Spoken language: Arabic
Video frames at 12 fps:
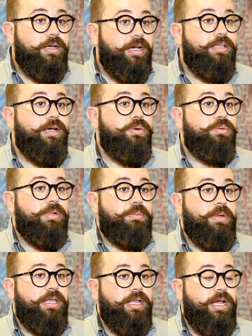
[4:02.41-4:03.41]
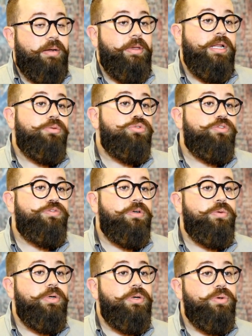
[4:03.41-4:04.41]
هذا هو مطبخنا العربي، انا بشوفه
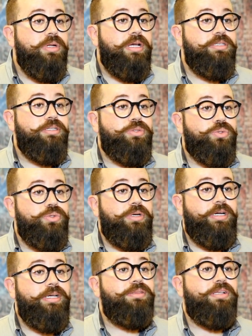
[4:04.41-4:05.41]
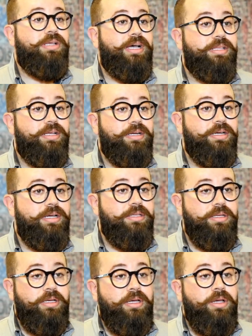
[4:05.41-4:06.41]
هو خلاصه روح عده حضارات
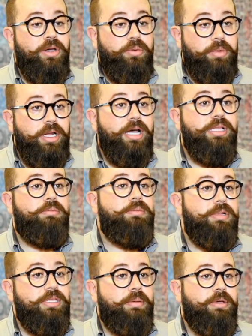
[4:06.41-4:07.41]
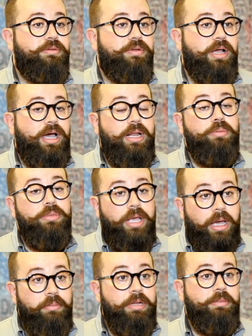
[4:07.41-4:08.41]
من اقدم المطابخ في العالم من
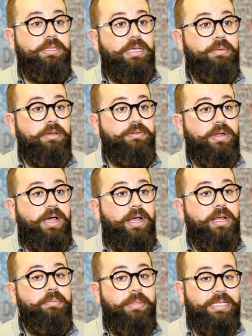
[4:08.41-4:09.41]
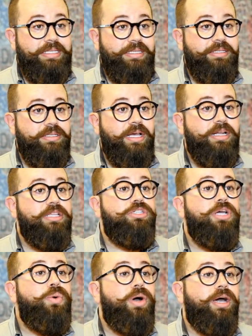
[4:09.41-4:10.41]
اهم المطابخ في العالم بس صارت
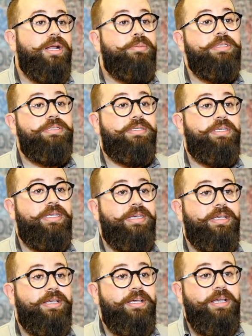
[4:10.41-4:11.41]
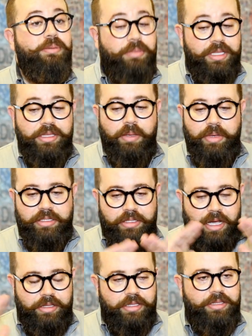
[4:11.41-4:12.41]
جوهره منسيه بدها بس
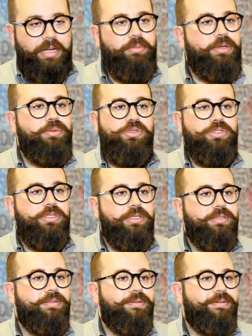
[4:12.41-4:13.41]
اعاده تلميع من جديد